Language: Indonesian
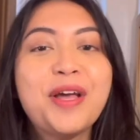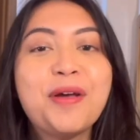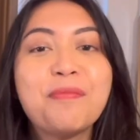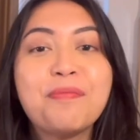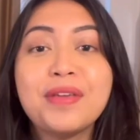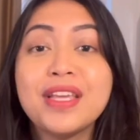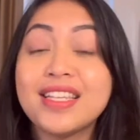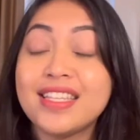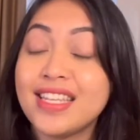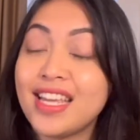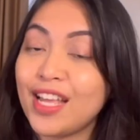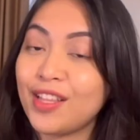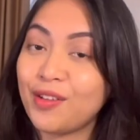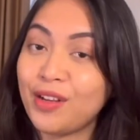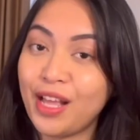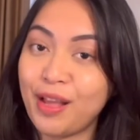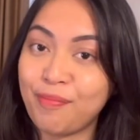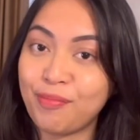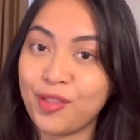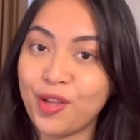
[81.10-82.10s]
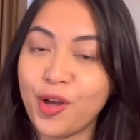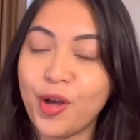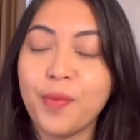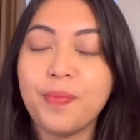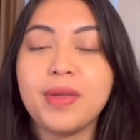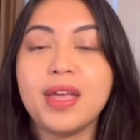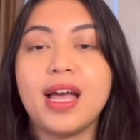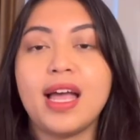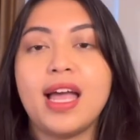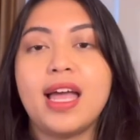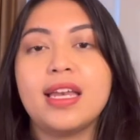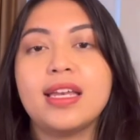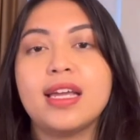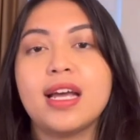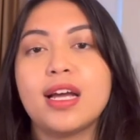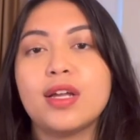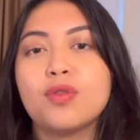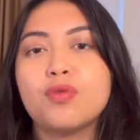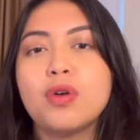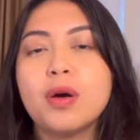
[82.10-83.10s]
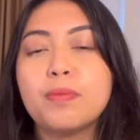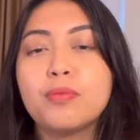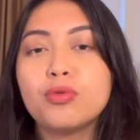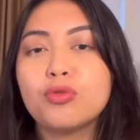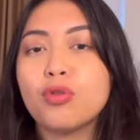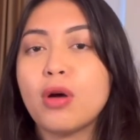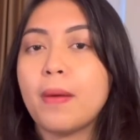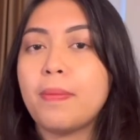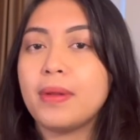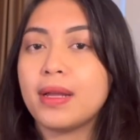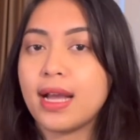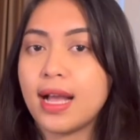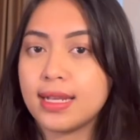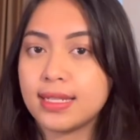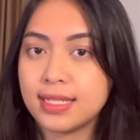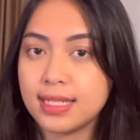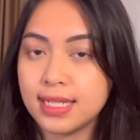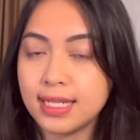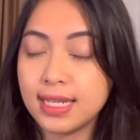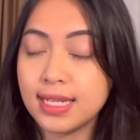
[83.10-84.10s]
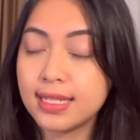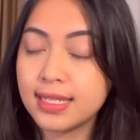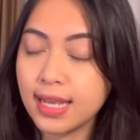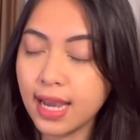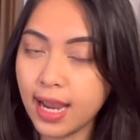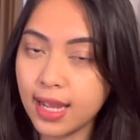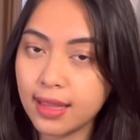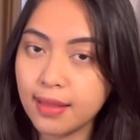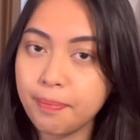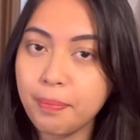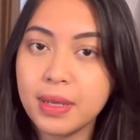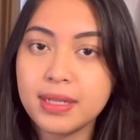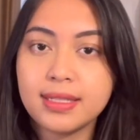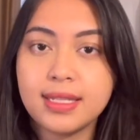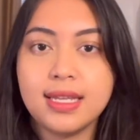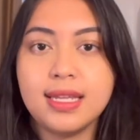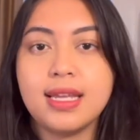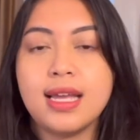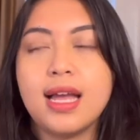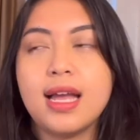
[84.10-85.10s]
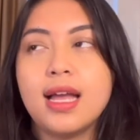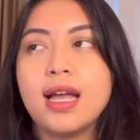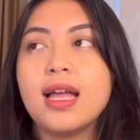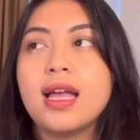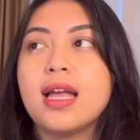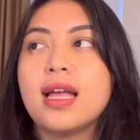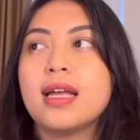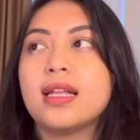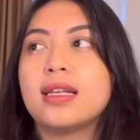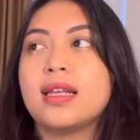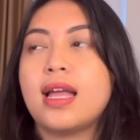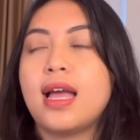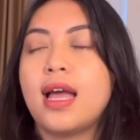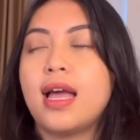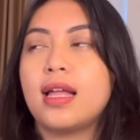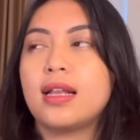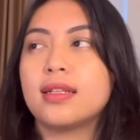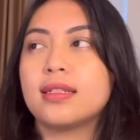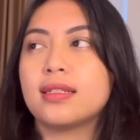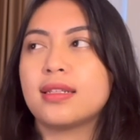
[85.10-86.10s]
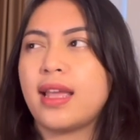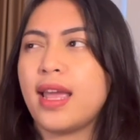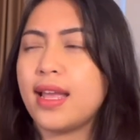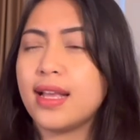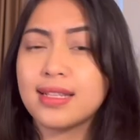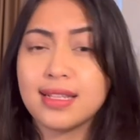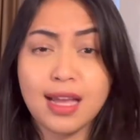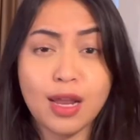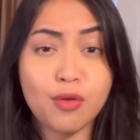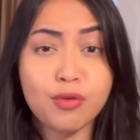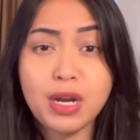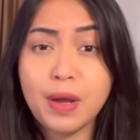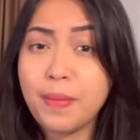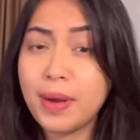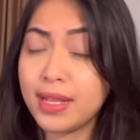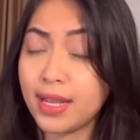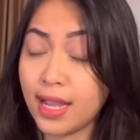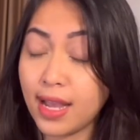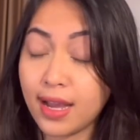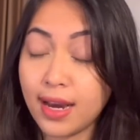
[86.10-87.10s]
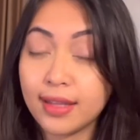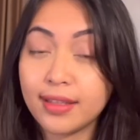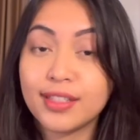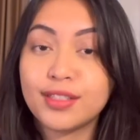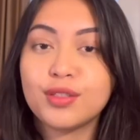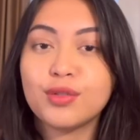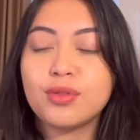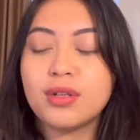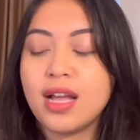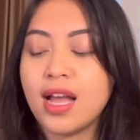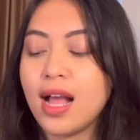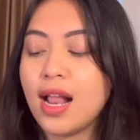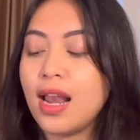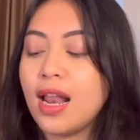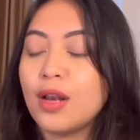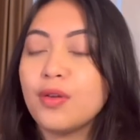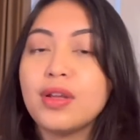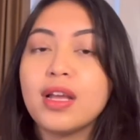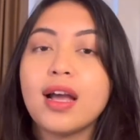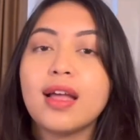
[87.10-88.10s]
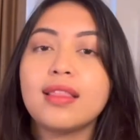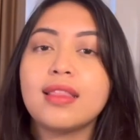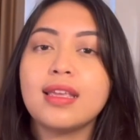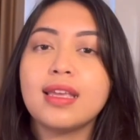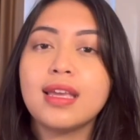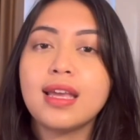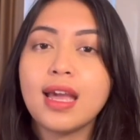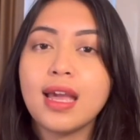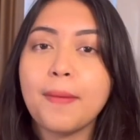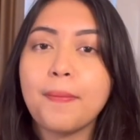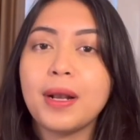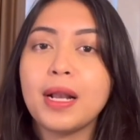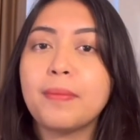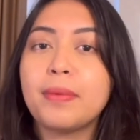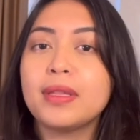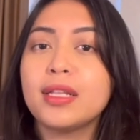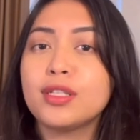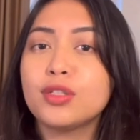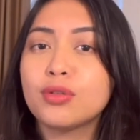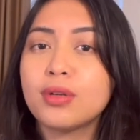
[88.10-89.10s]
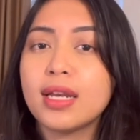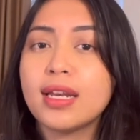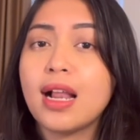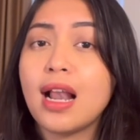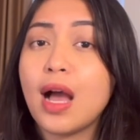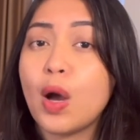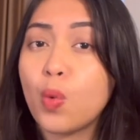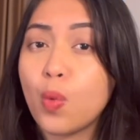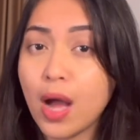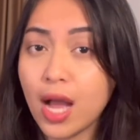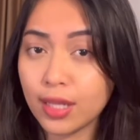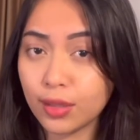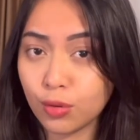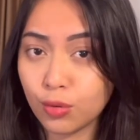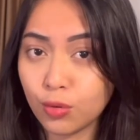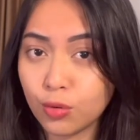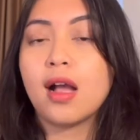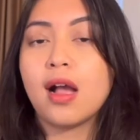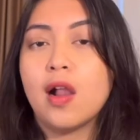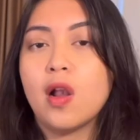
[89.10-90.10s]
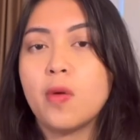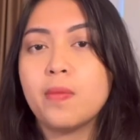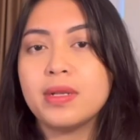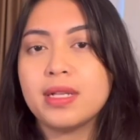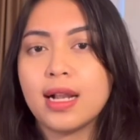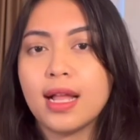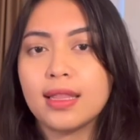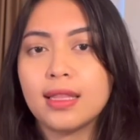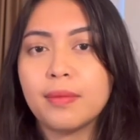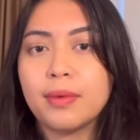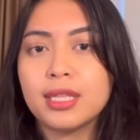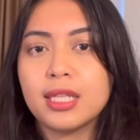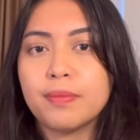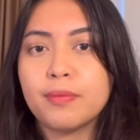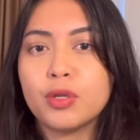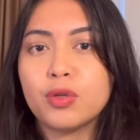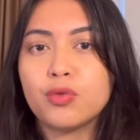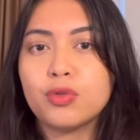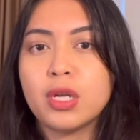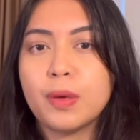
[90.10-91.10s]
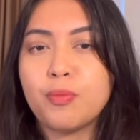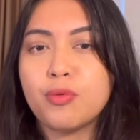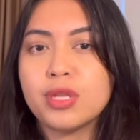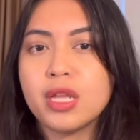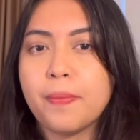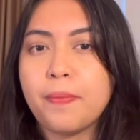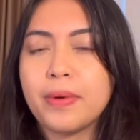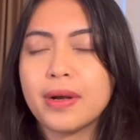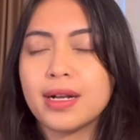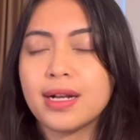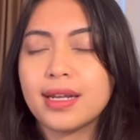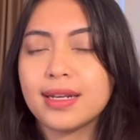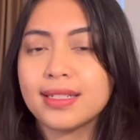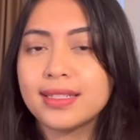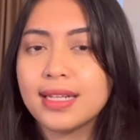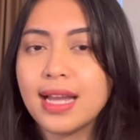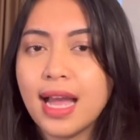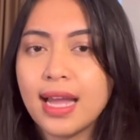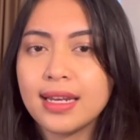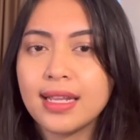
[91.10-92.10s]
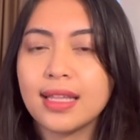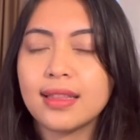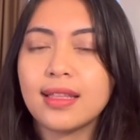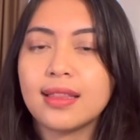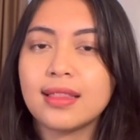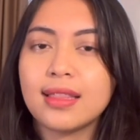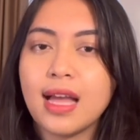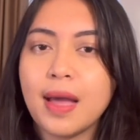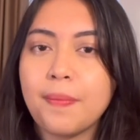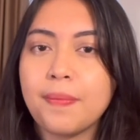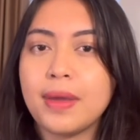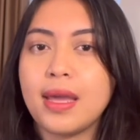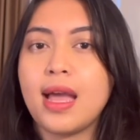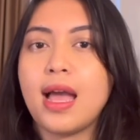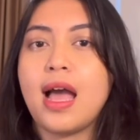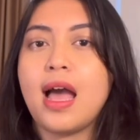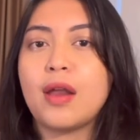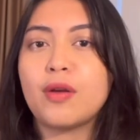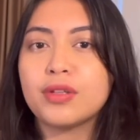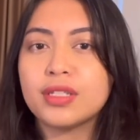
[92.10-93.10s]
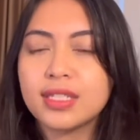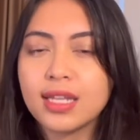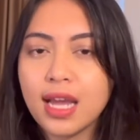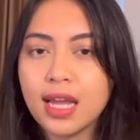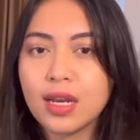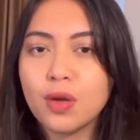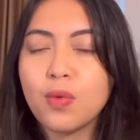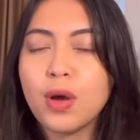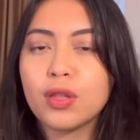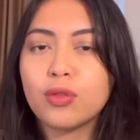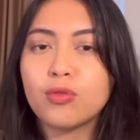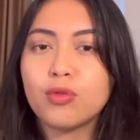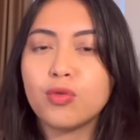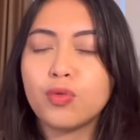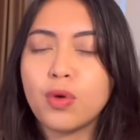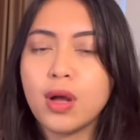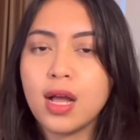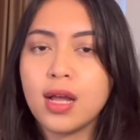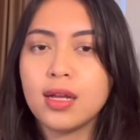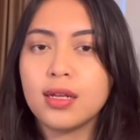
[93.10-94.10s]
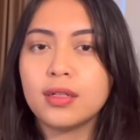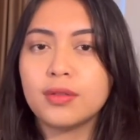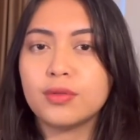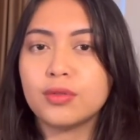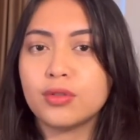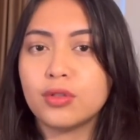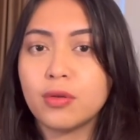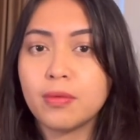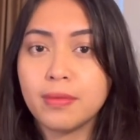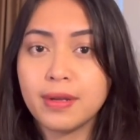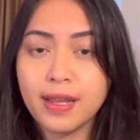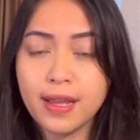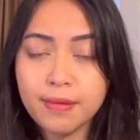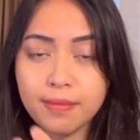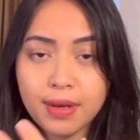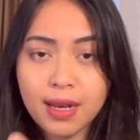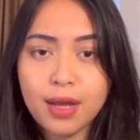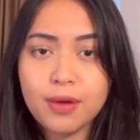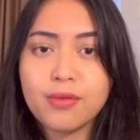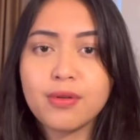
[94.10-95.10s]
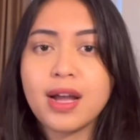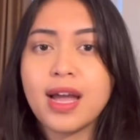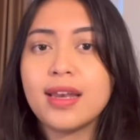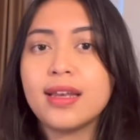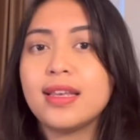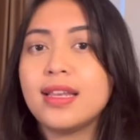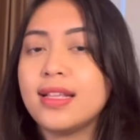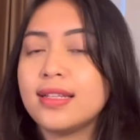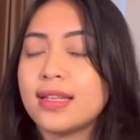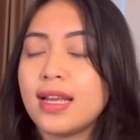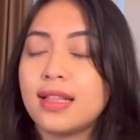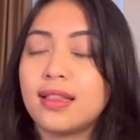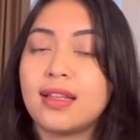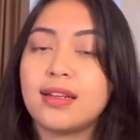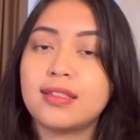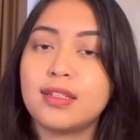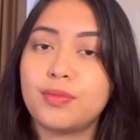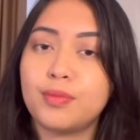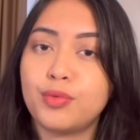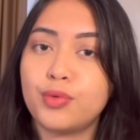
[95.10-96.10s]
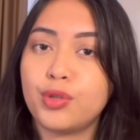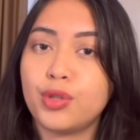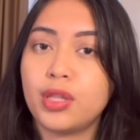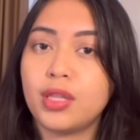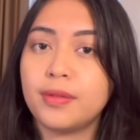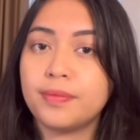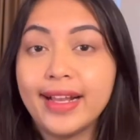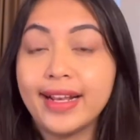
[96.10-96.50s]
PC atau laptop ya kan. Yang kedua butuh aplikasi desain pastinya dan kayaknya sekarang udah banyak yang gratis juga. Lalu yang ketiga yang paling penting juga adalah waktu. Kalau misalkan teman-teman udah punya pekerjaan yang tetap ya harus cari waktu luang untuk ya melakukan desain tersebut.